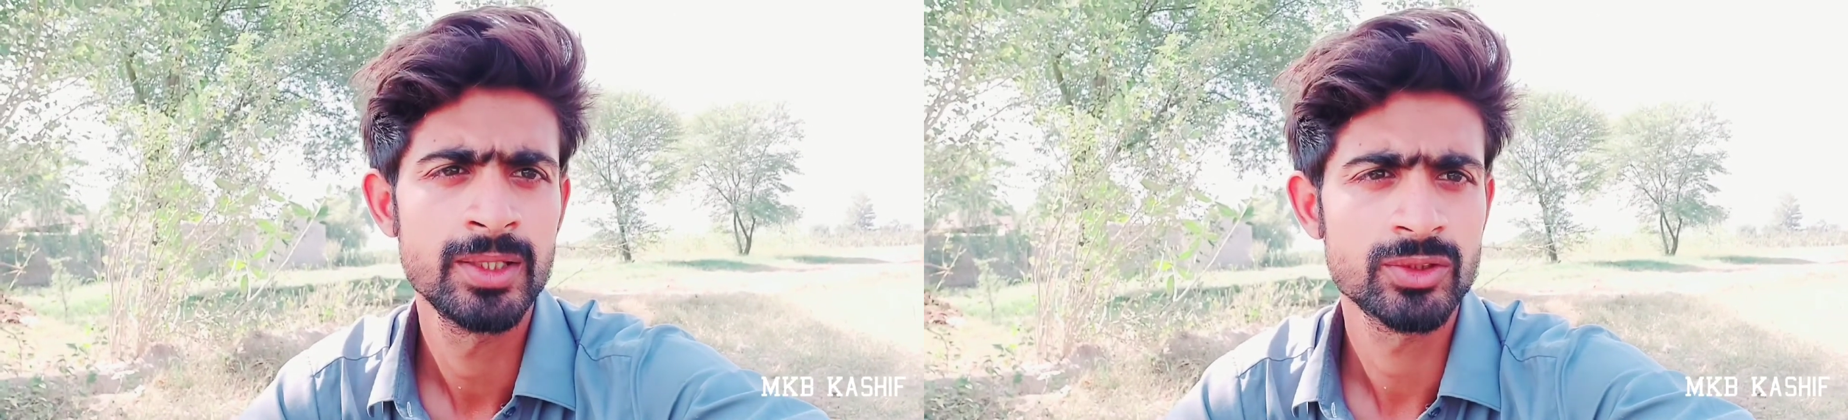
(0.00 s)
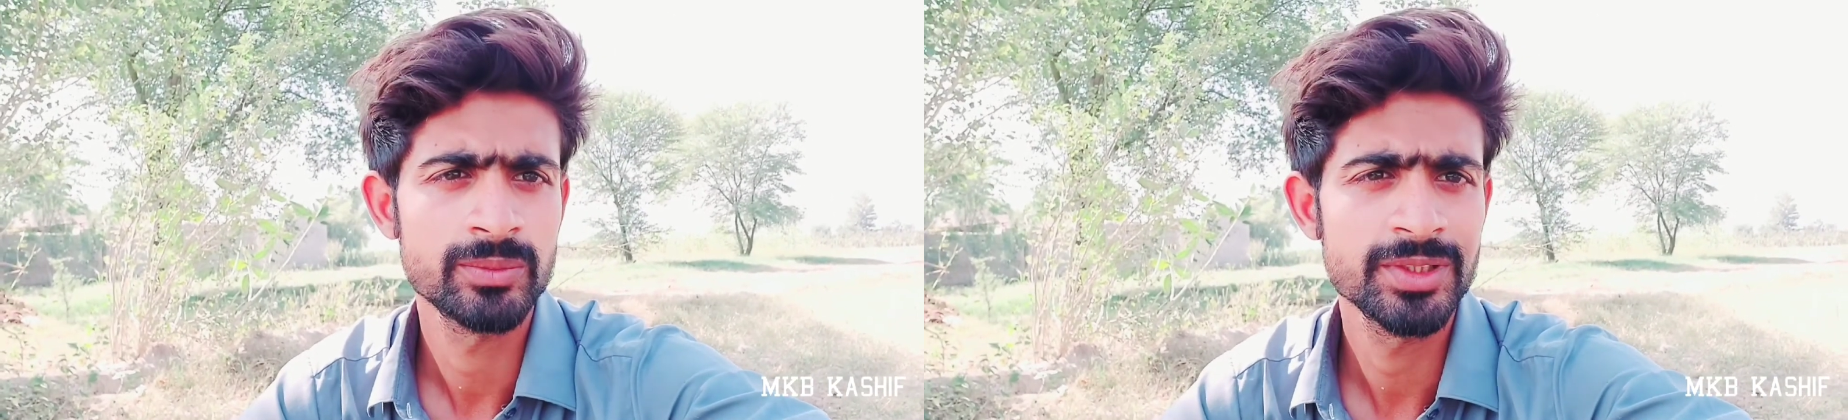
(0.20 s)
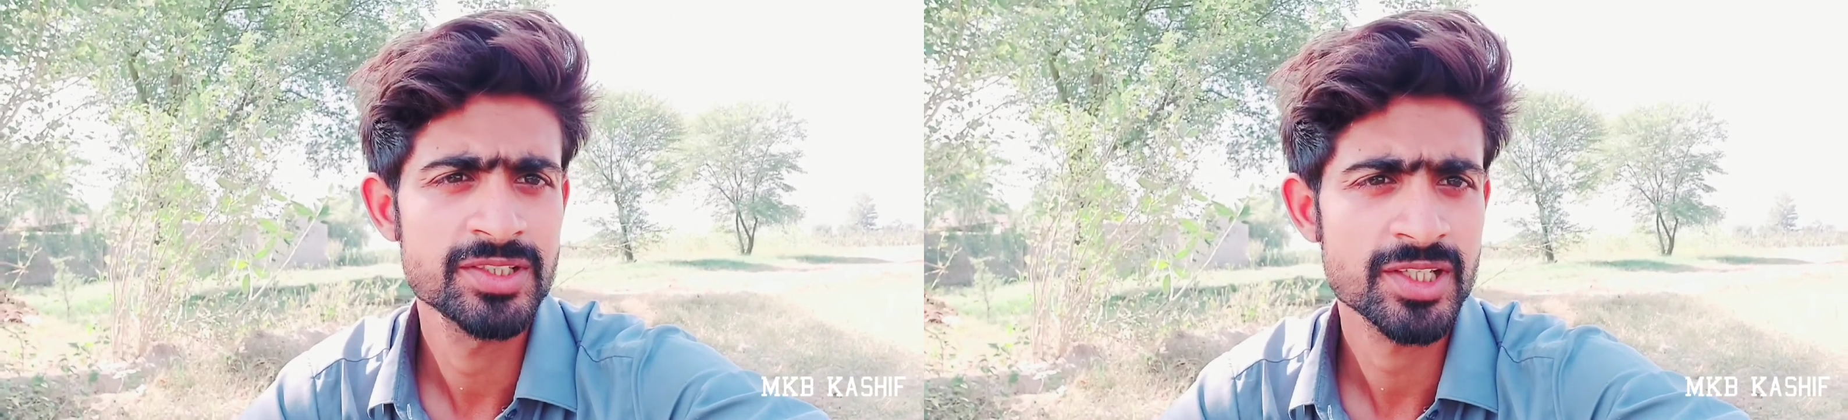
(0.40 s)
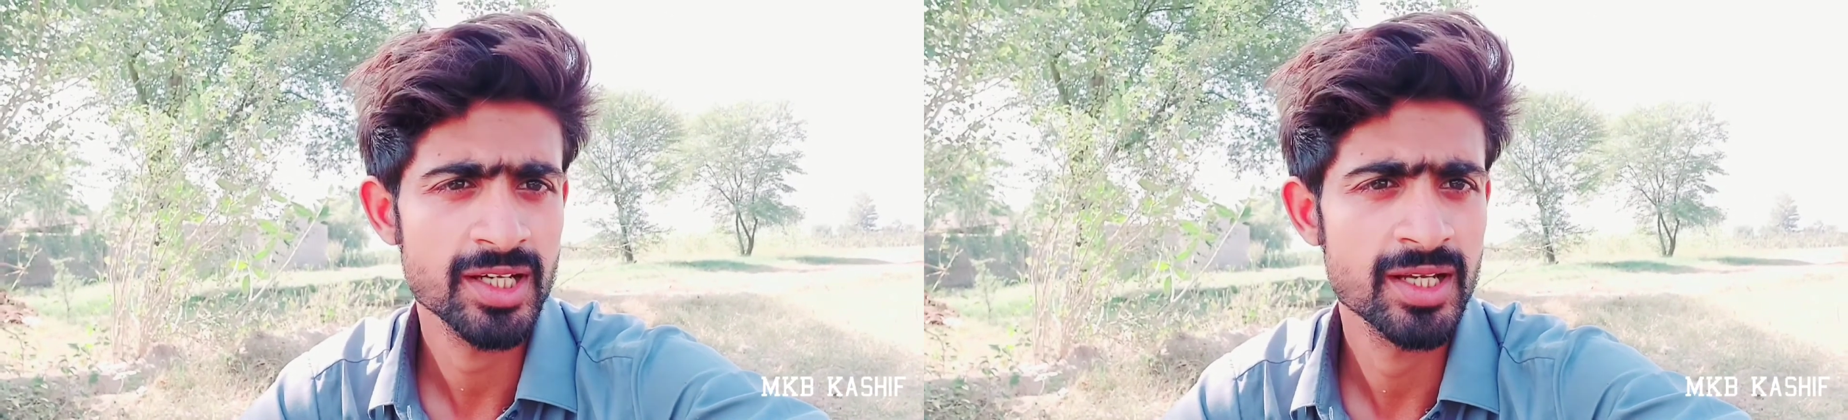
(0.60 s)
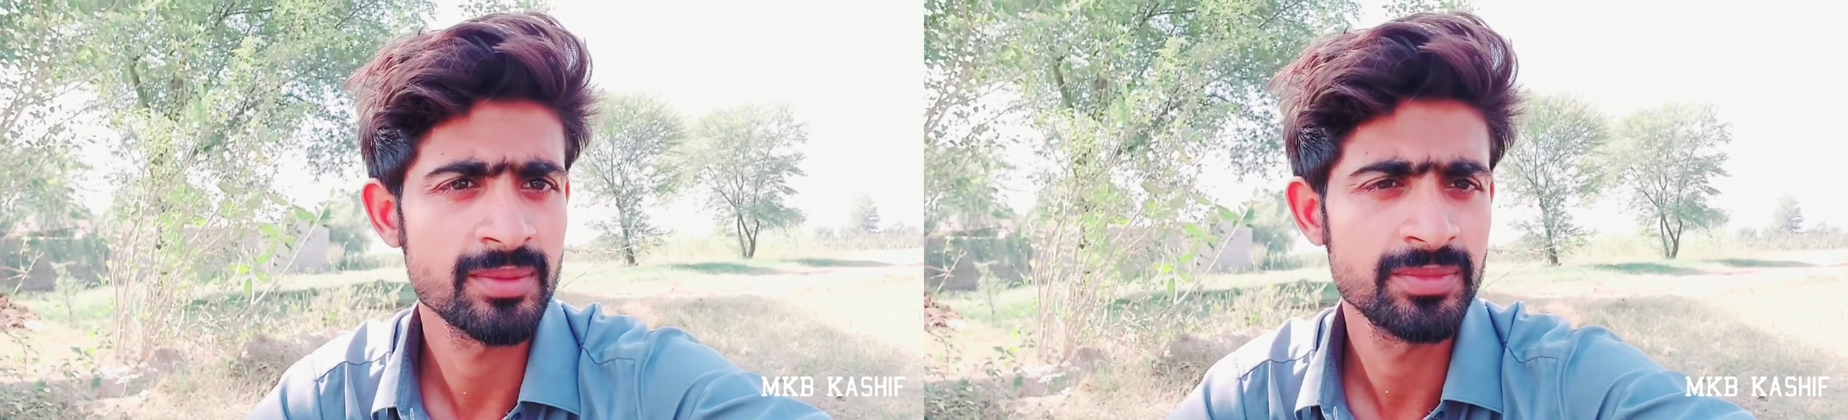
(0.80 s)
तो अभी इन
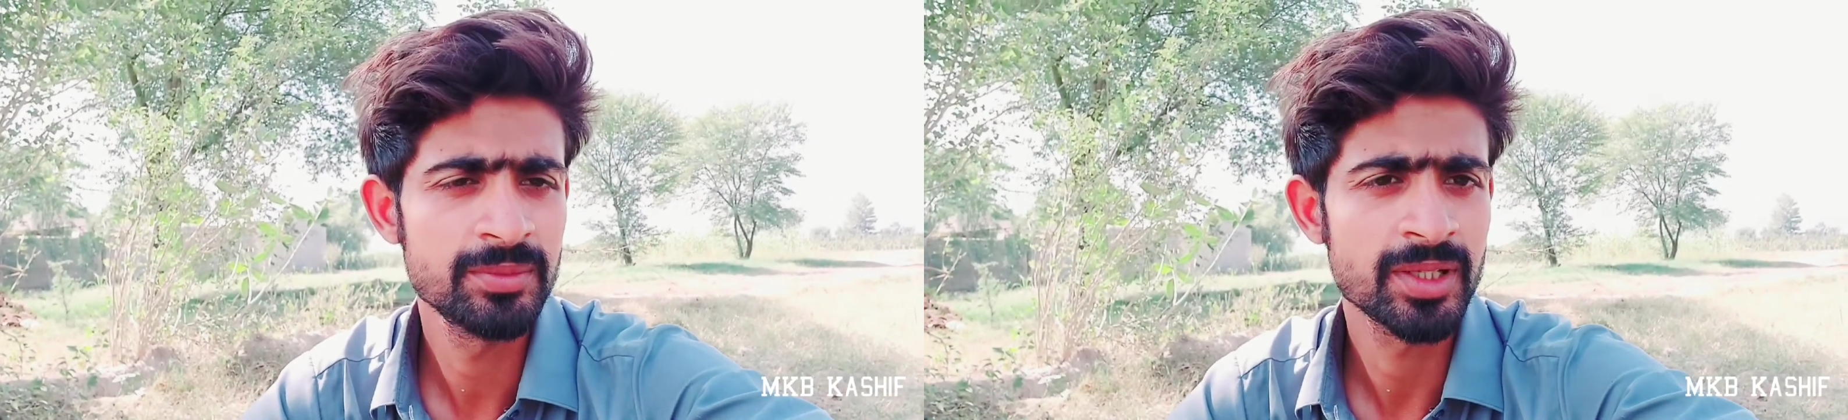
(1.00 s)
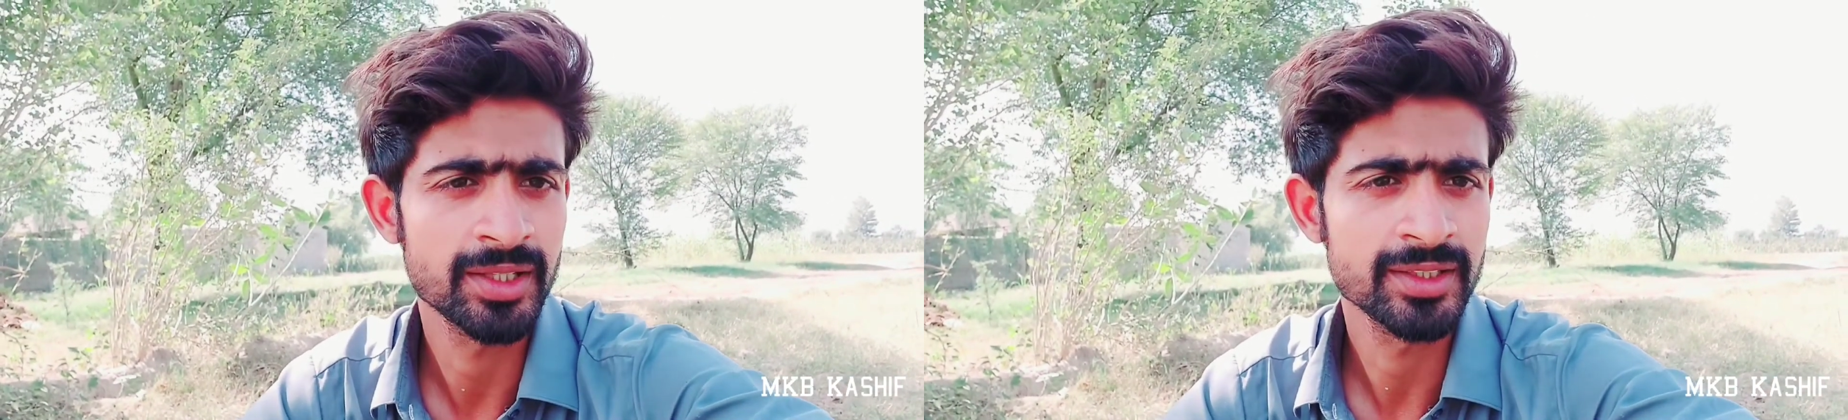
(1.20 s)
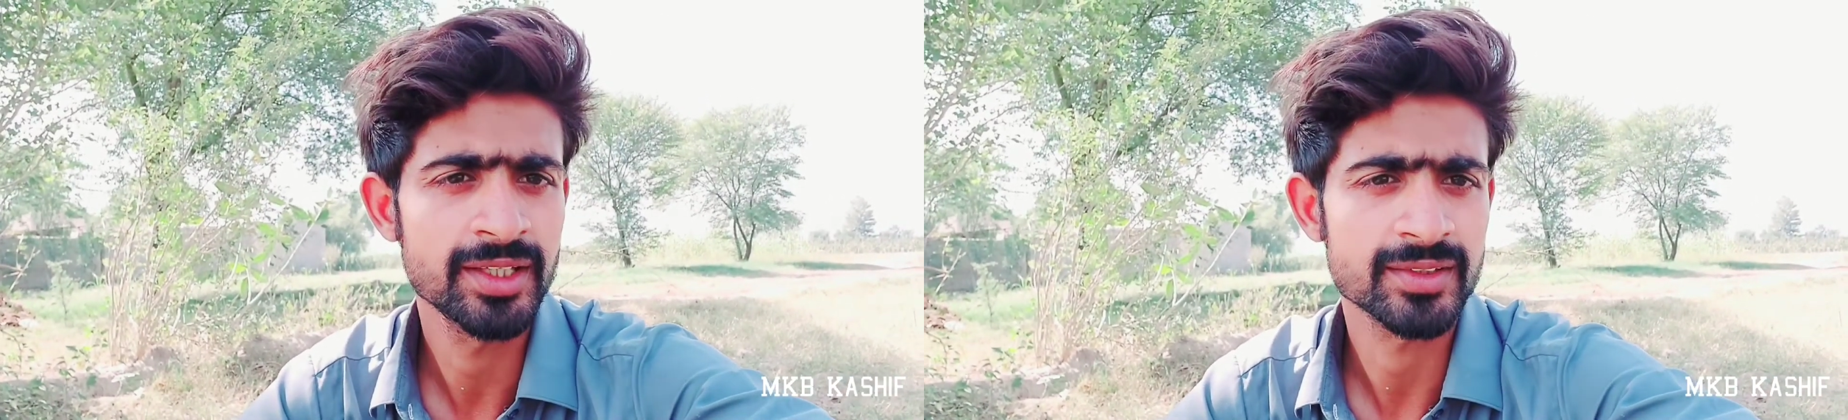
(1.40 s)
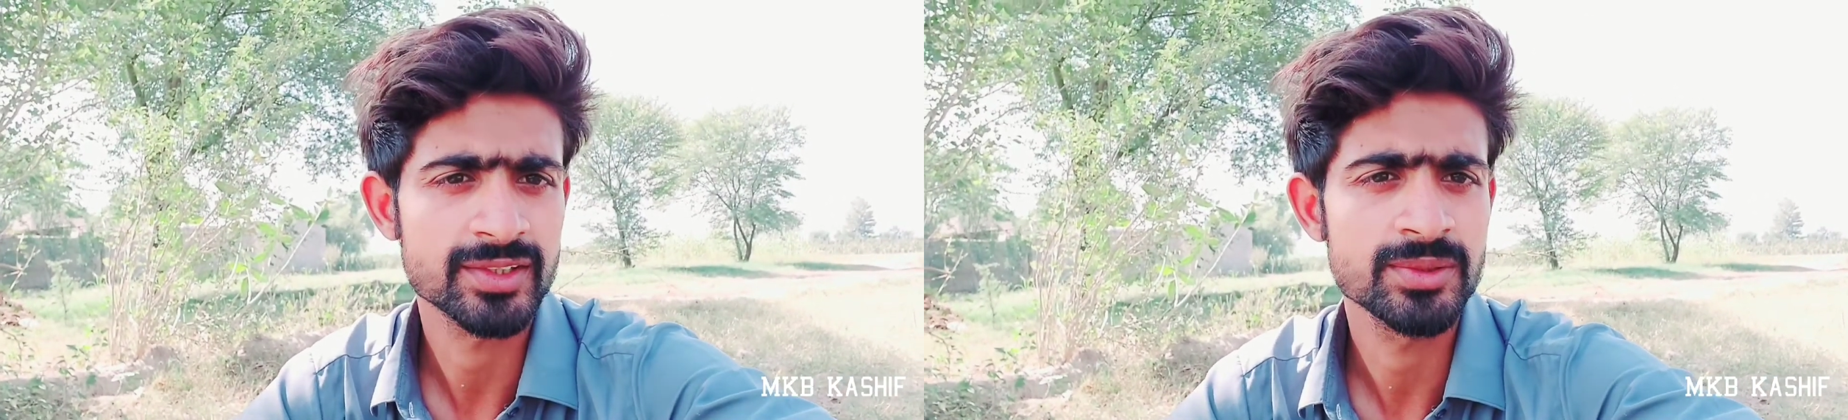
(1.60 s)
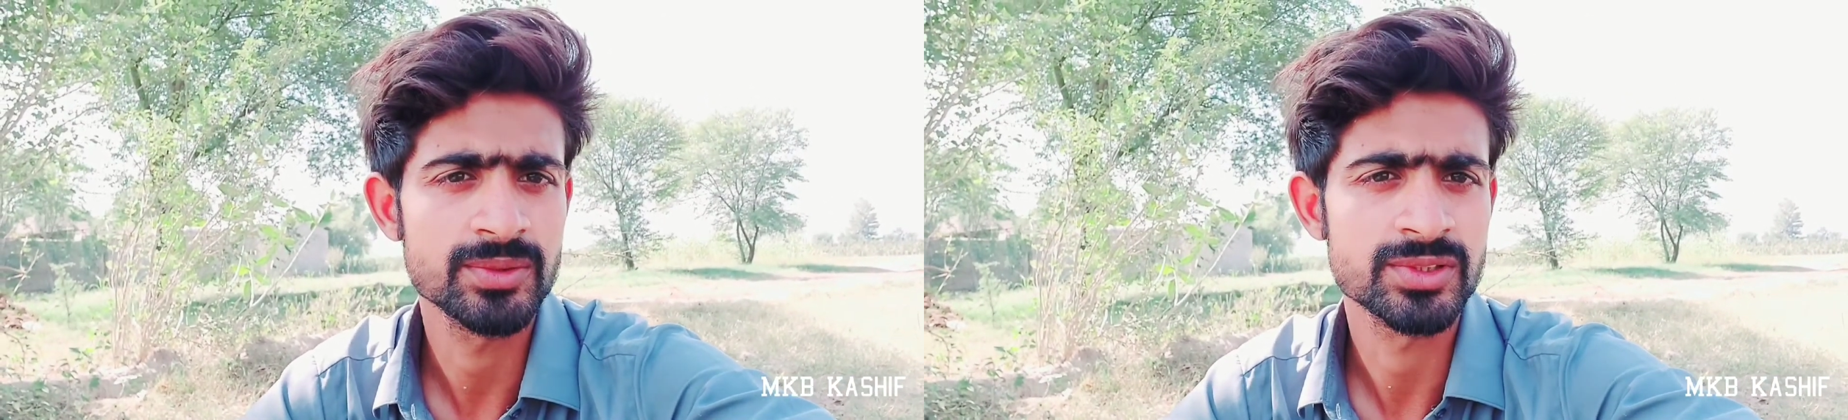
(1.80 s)
हम भी बनाएंगे
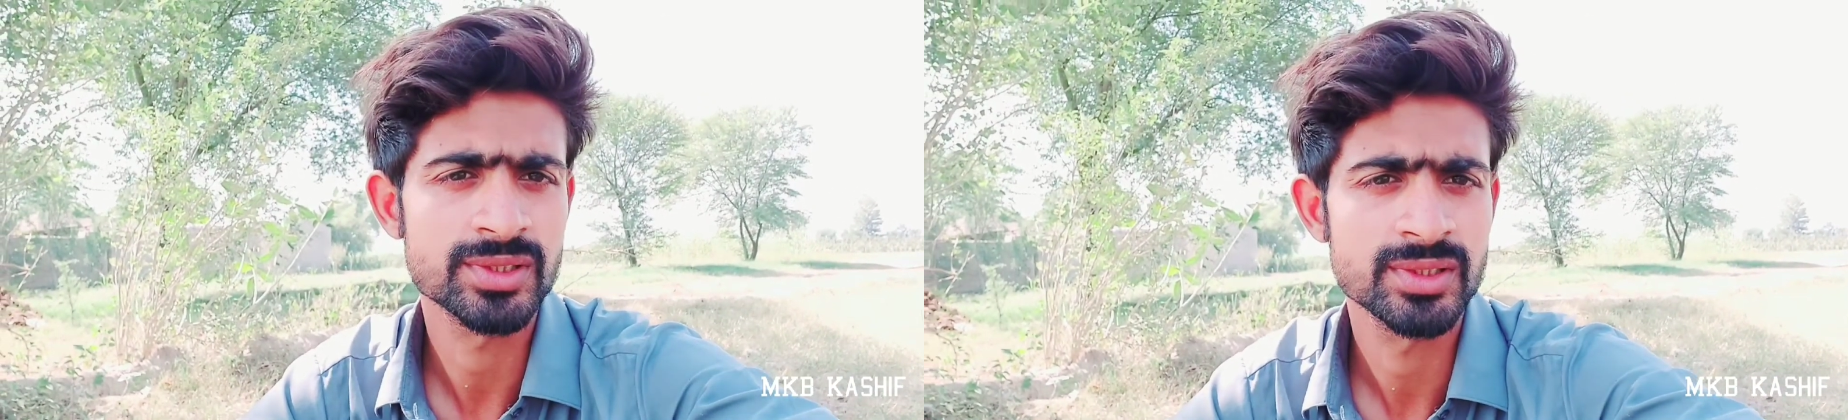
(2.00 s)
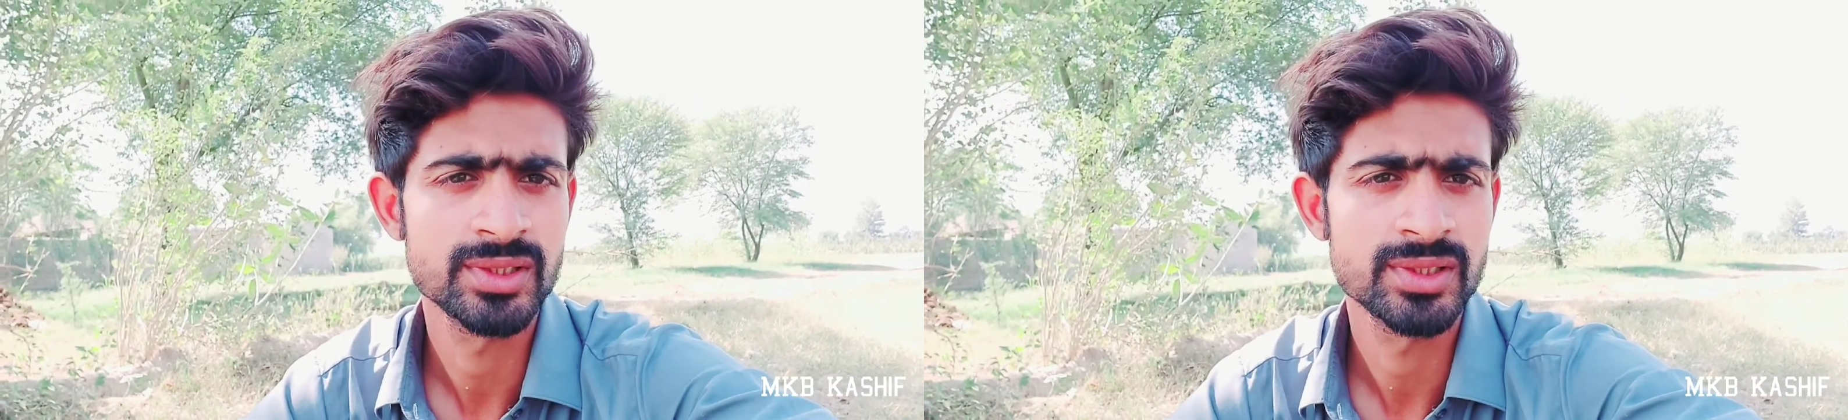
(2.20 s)
ऐसा ही कुछ